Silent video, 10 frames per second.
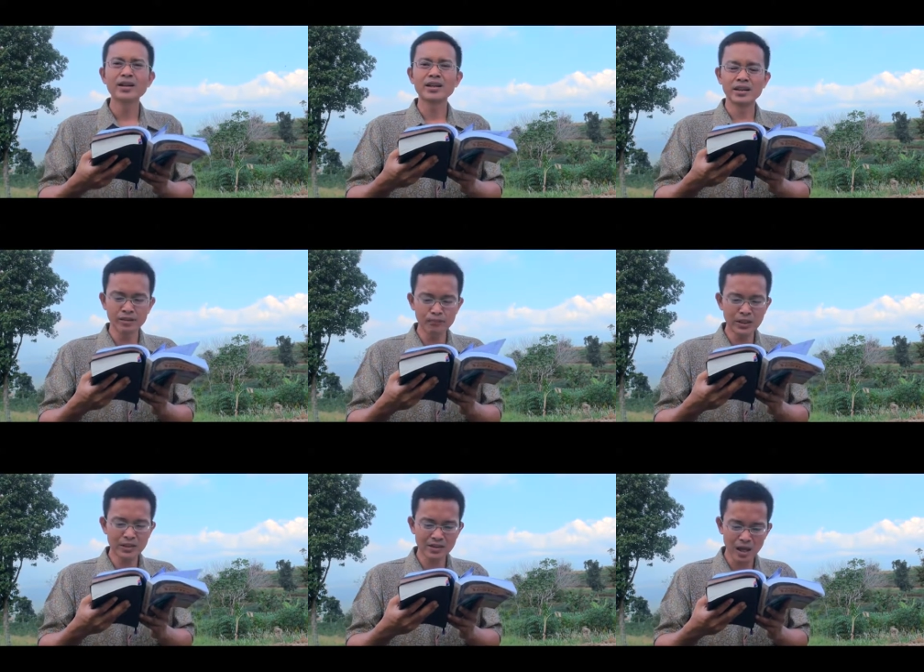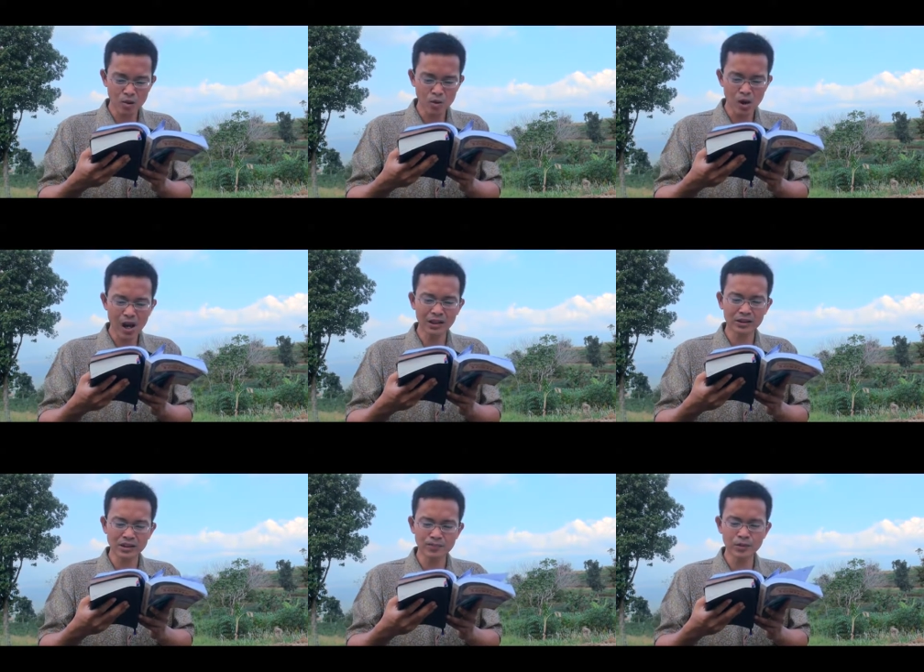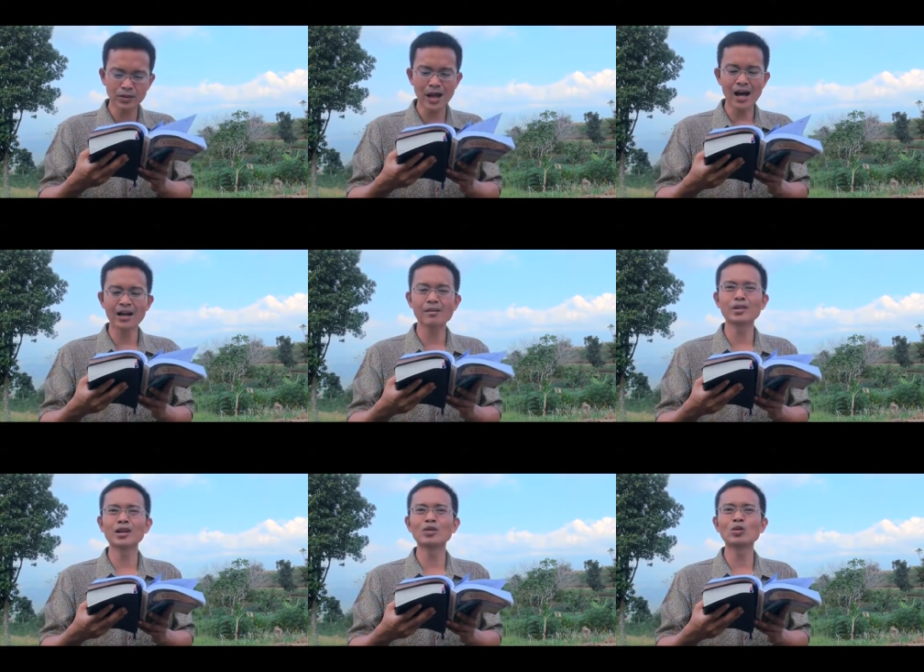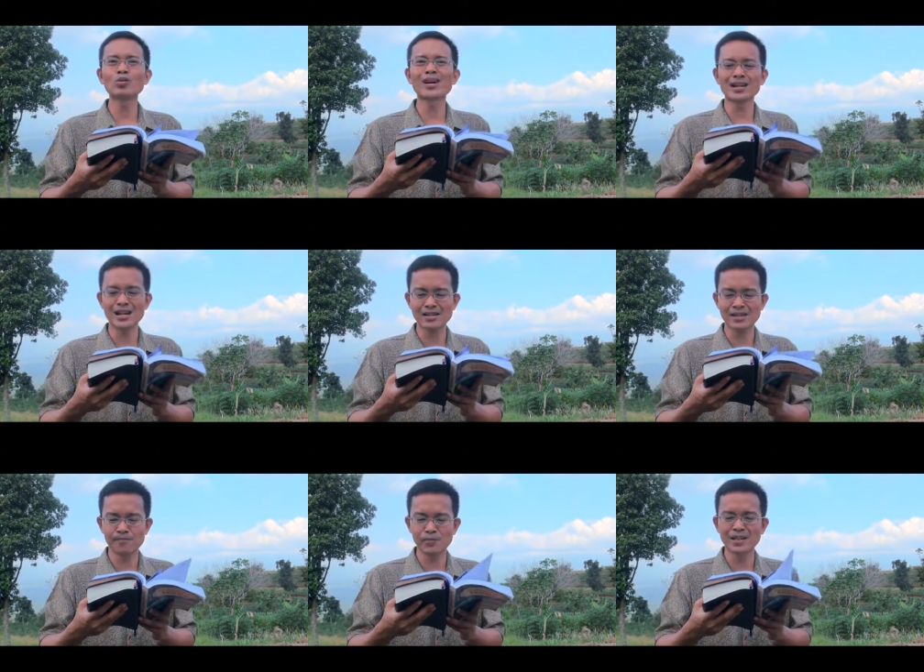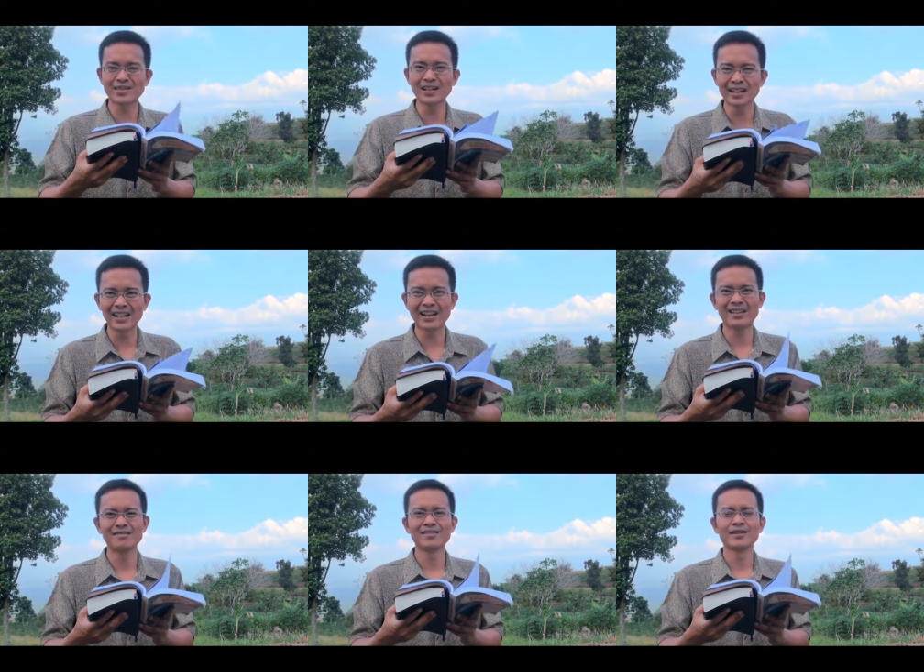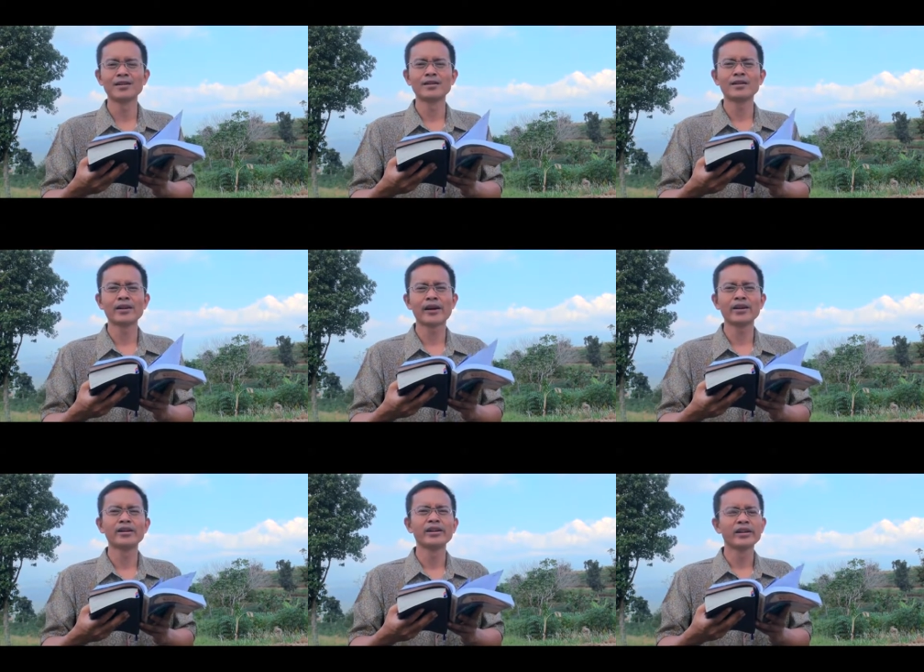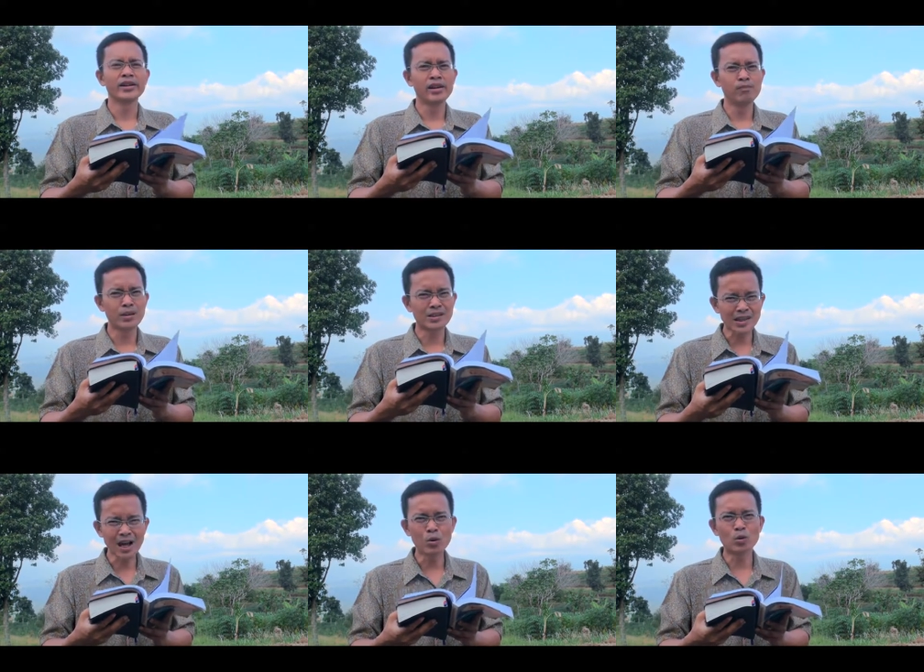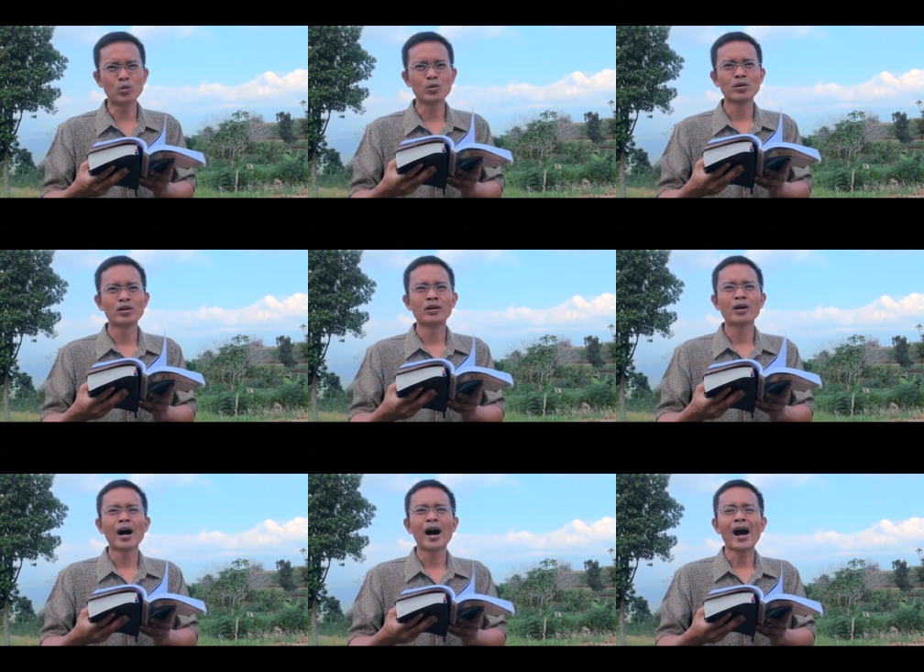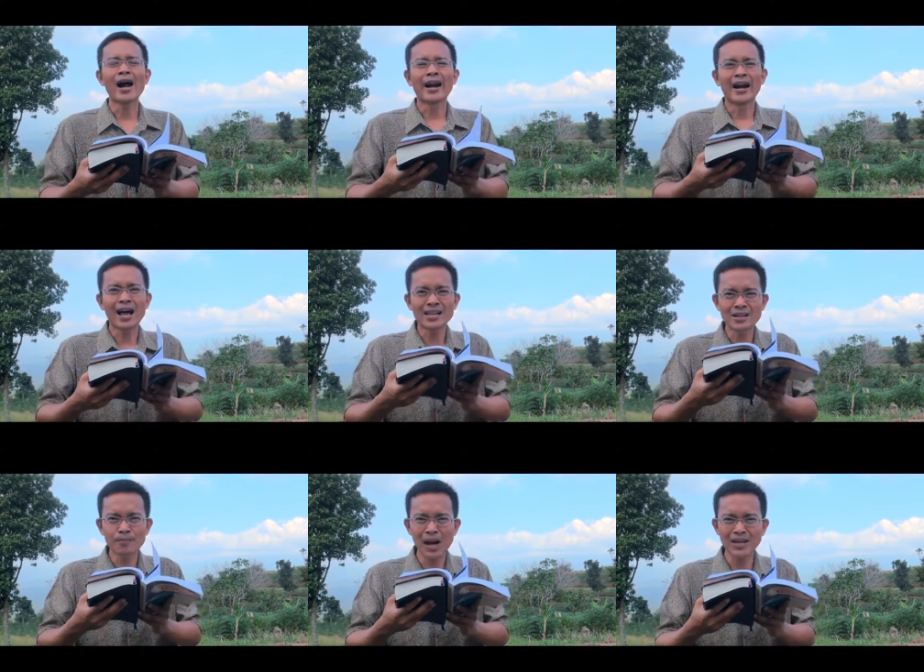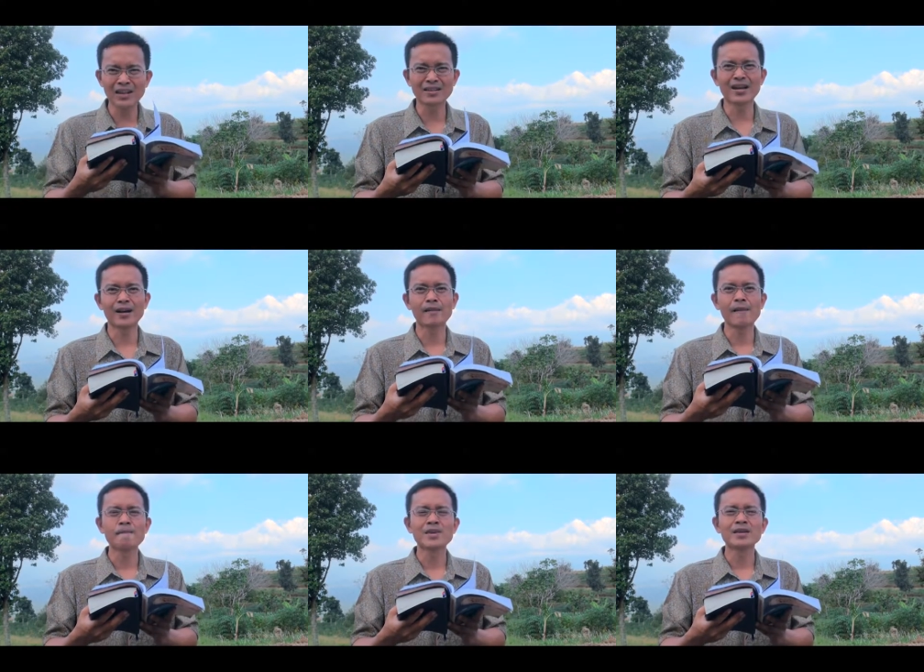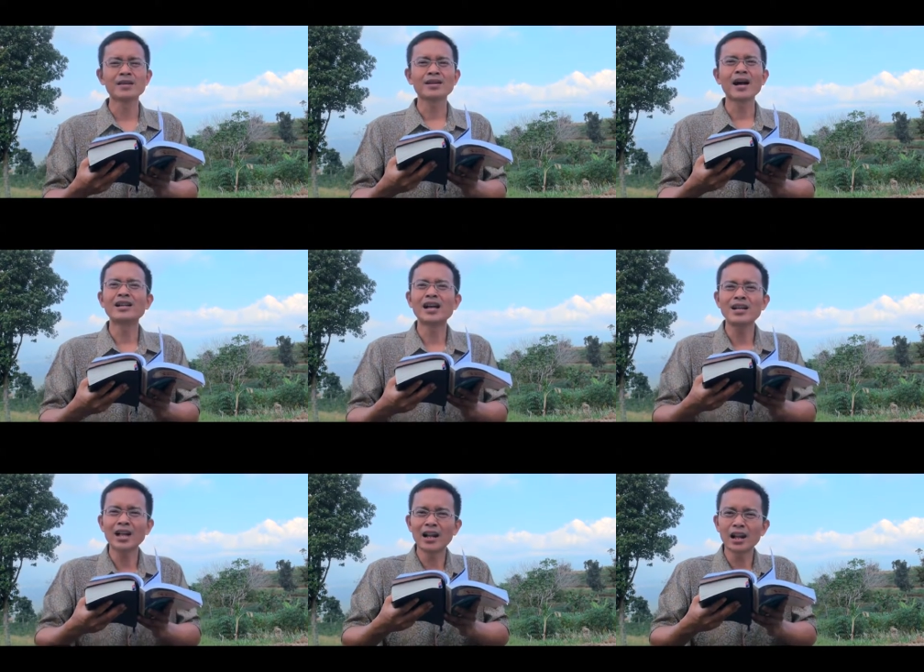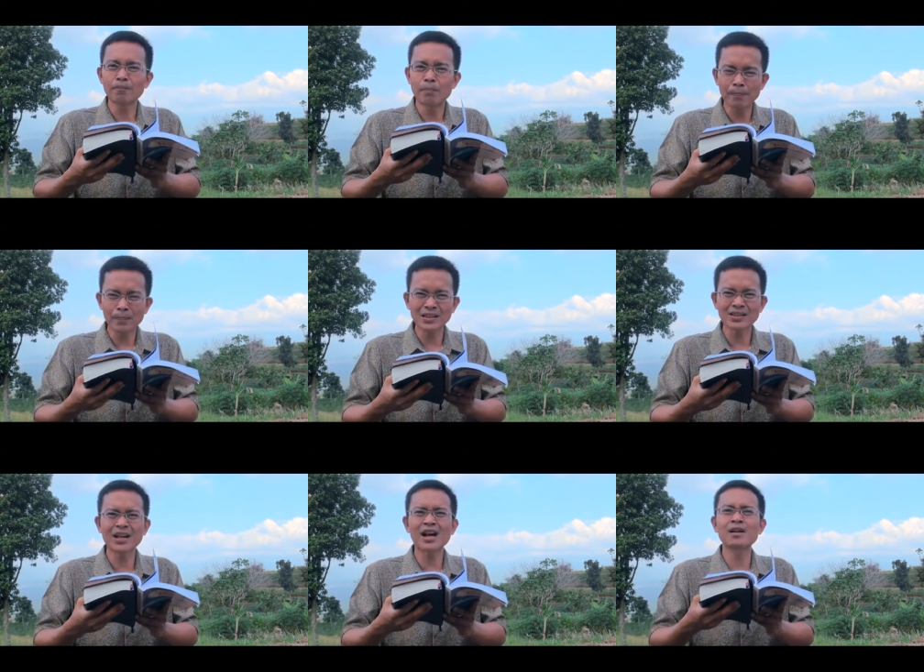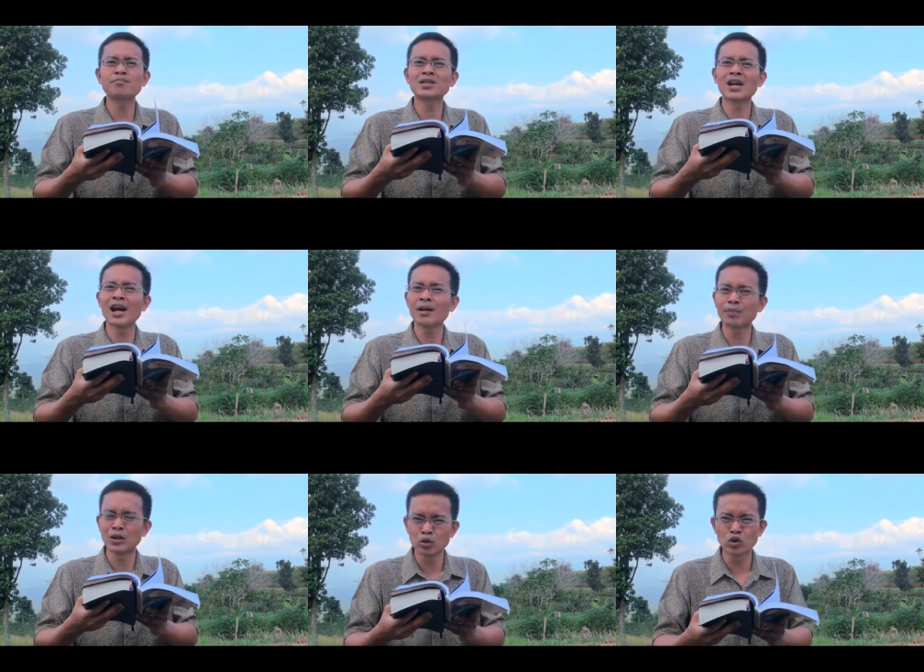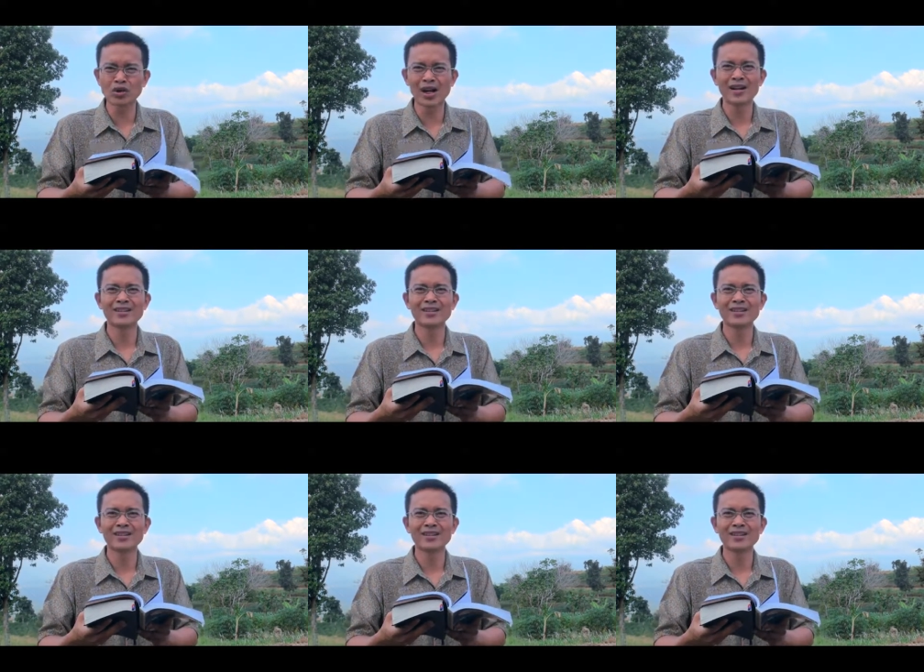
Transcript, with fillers: iblis tahu hal tersebut akan menentukan nasibnya sendiri. Ya, iblis tahu nasib akhirnya karena dia adalah bapa segala segala pendusta